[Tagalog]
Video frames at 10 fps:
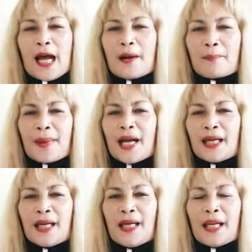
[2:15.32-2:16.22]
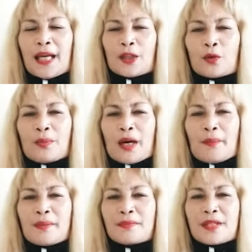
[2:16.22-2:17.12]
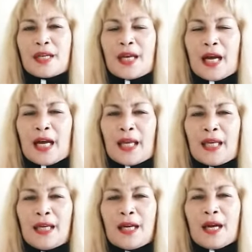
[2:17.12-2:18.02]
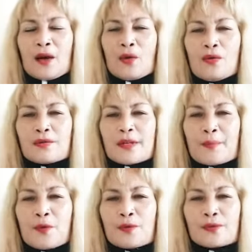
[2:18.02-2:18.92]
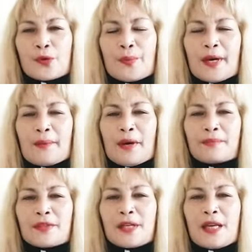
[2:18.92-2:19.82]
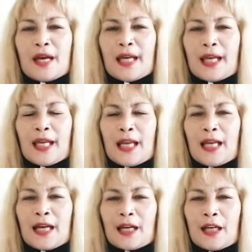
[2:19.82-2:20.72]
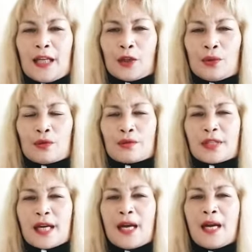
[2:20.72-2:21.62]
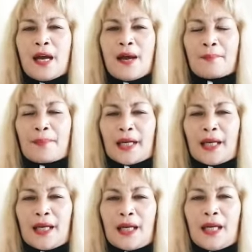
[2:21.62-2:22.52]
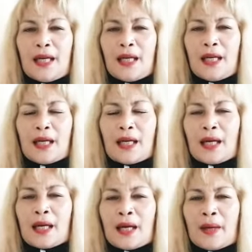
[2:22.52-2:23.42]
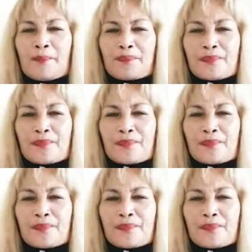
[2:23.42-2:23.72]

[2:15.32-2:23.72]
ang pagi na ito mga mamsi ay kung sa pungsoy mga mamsi ay kilala rin ito sa pagiging uh,